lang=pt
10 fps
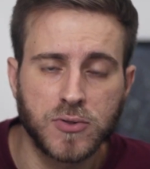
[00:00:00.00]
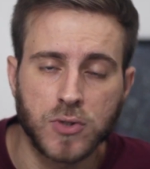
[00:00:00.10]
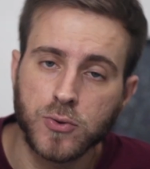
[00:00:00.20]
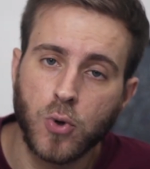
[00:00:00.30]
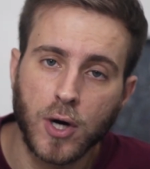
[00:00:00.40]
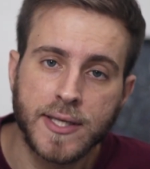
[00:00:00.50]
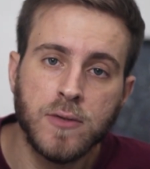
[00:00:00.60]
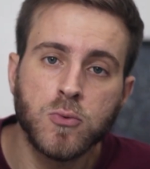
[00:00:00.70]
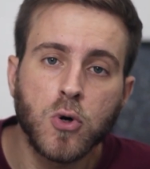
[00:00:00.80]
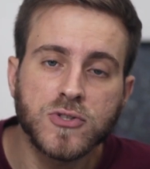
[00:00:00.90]
pessoal do rock
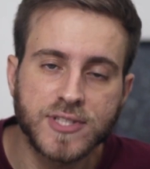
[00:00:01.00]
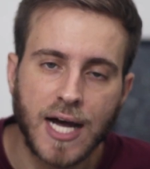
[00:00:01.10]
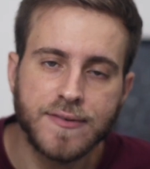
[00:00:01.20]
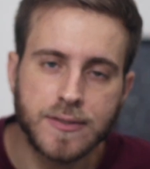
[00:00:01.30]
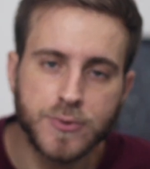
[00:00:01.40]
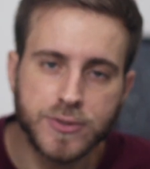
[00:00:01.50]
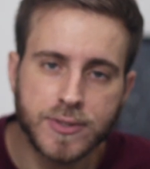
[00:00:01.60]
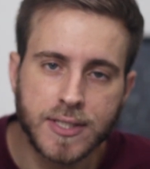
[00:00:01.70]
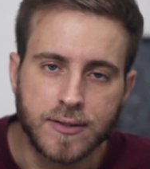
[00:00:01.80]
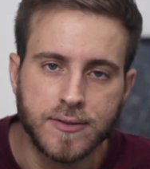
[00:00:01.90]
não gostava muito
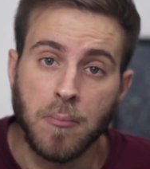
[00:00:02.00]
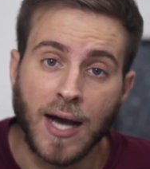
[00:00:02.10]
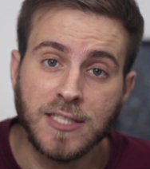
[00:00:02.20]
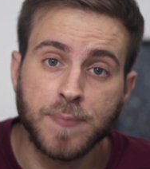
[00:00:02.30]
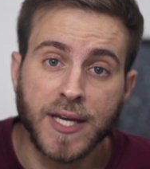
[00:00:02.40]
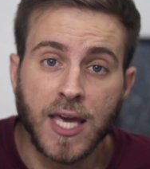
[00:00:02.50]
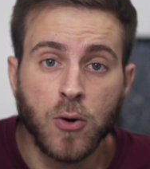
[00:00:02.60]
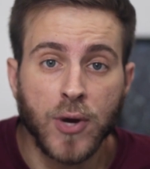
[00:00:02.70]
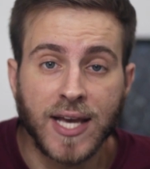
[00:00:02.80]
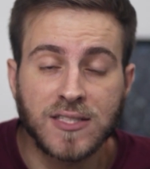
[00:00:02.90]
não. Mas para quem
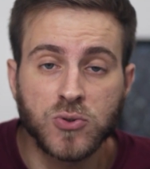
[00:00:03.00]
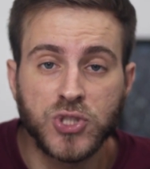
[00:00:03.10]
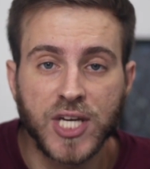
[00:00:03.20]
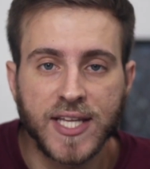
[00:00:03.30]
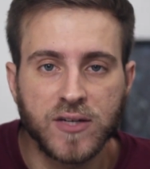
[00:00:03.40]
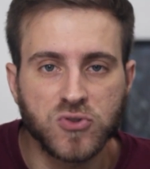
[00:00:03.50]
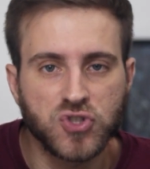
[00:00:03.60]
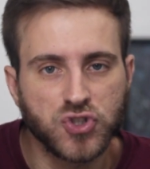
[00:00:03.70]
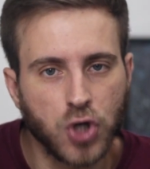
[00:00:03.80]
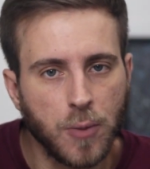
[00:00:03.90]
conhece o gênero
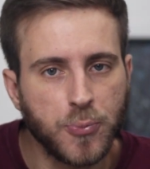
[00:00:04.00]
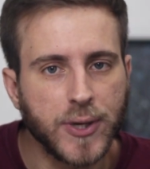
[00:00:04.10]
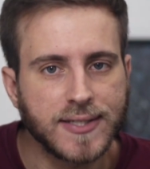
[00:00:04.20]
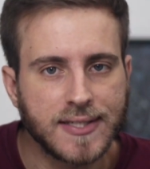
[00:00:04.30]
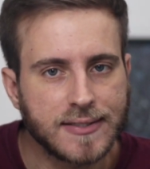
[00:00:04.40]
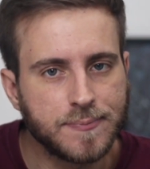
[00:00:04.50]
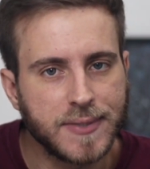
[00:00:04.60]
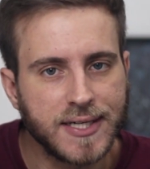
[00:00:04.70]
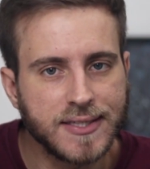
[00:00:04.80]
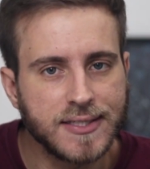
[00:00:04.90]
só por essas
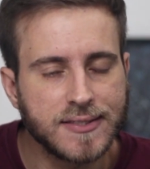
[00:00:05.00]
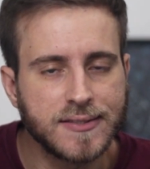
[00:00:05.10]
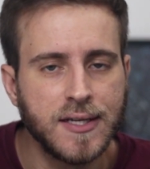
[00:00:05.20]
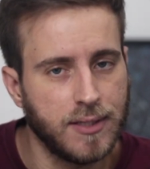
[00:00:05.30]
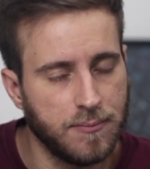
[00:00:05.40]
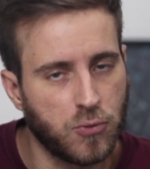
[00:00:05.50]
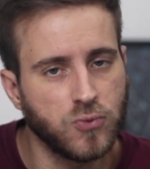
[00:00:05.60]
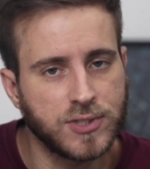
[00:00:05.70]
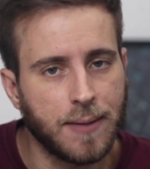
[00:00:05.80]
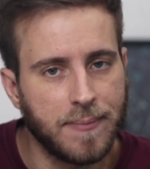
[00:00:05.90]
bandas, é
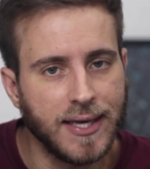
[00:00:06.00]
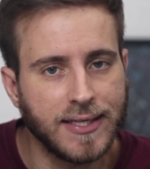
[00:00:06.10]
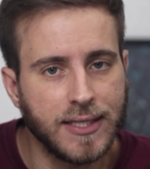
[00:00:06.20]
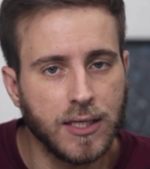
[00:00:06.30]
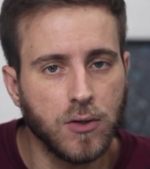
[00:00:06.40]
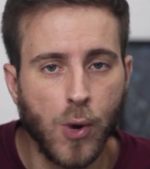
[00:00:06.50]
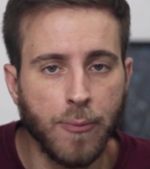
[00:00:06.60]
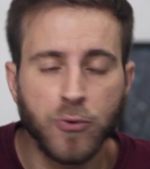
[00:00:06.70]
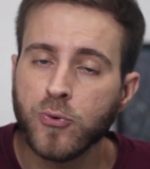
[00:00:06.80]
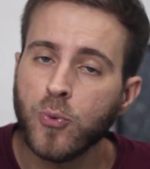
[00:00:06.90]
bom saber que o
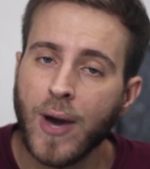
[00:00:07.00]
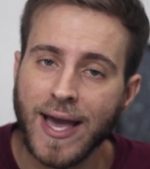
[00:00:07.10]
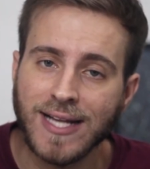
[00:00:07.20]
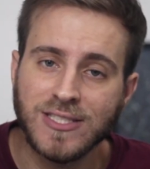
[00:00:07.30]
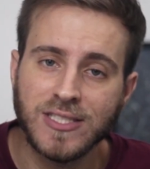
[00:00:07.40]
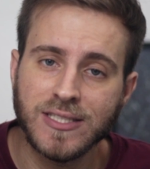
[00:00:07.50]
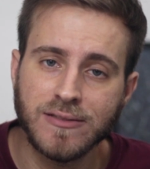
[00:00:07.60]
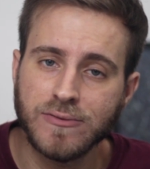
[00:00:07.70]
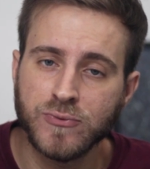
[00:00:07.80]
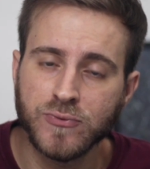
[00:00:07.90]
emo não é
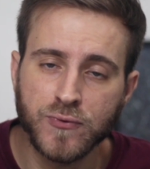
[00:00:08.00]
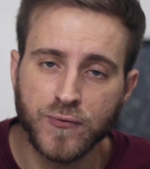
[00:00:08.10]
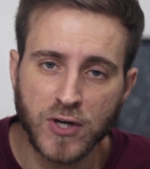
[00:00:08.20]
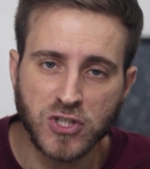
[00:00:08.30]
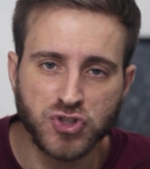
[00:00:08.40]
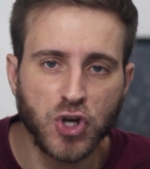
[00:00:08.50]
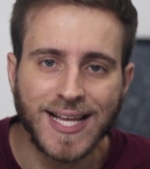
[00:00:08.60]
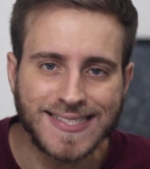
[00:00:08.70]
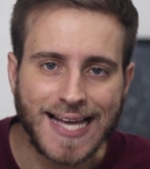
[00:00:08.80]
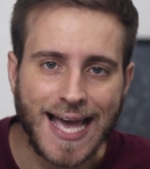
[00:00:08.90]
de não foi só
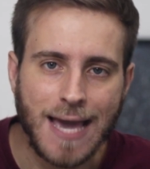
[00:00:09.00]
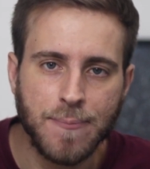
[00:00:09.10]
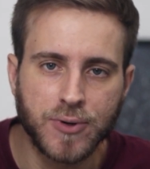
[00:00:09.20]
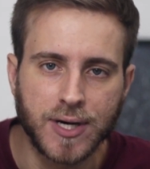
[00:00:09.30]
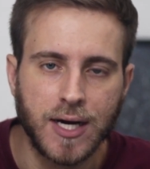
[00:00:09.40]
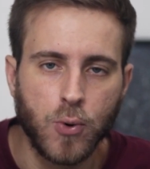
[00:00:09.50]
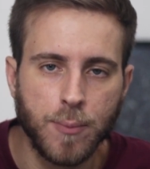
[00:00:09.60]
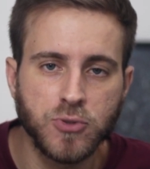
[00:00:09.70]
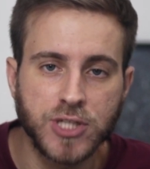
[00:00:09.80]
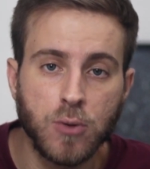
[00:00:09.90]
nessa época. O
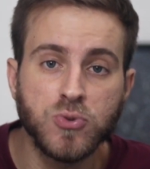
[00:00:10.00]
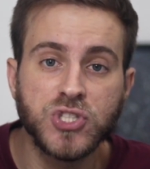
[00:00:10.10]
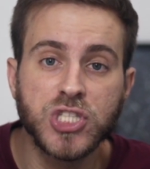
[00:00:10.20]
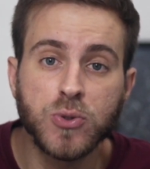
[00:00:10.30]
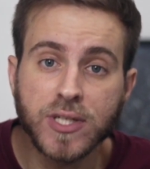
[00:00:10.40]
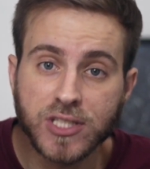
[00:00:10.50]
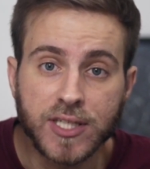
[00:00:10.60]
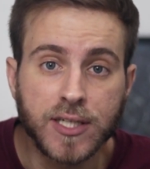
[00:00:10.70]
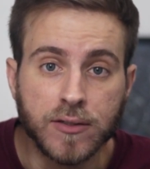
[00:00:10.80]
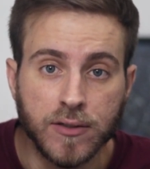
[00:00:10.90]
emo já é um estilo
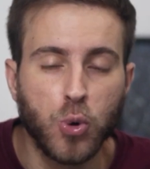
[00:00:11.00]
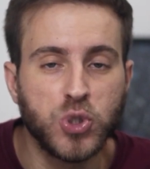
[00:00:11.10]
antigo.